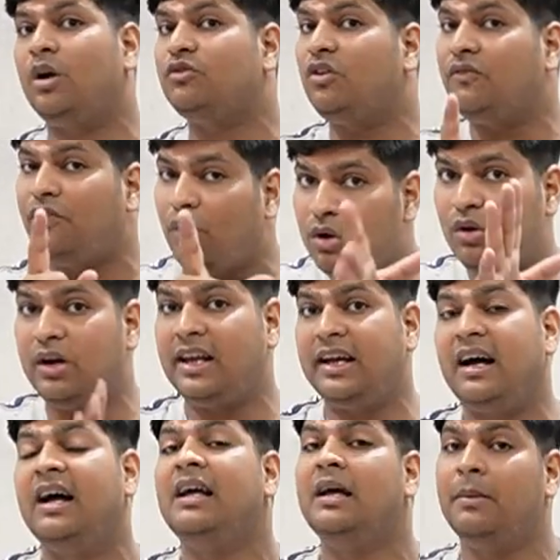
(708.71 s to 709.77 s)
और जो फॉलो
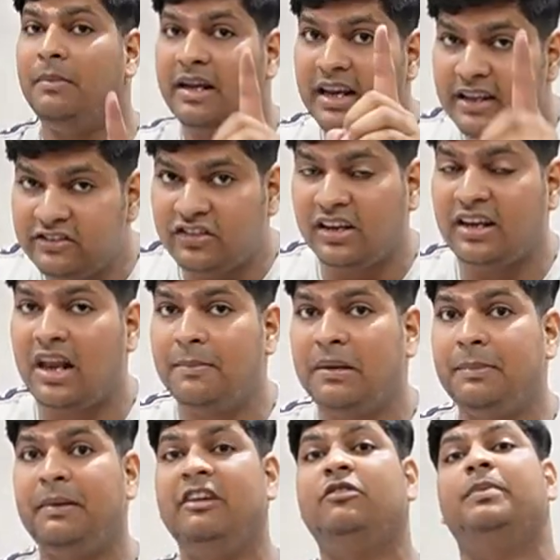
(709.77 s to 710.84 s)
करेगा मेरे इंस्टाग्राम
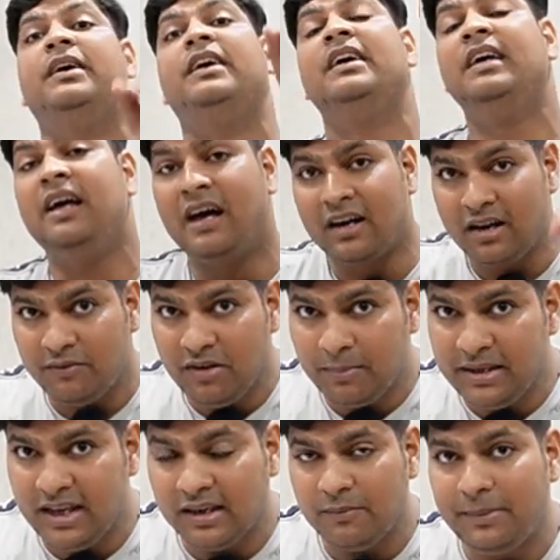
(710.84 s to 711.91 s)
के पेज पे रवि
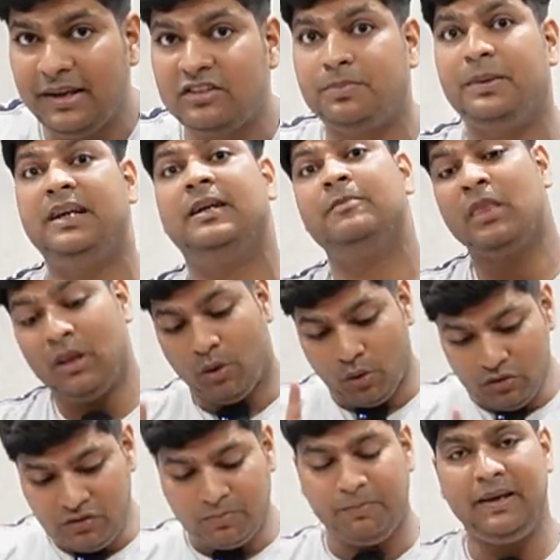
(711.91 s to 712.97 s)
भैया के पेज पे
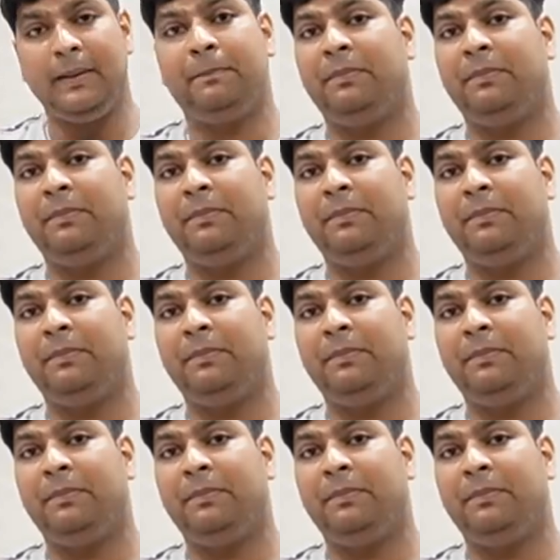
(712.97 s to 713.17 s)
उसमें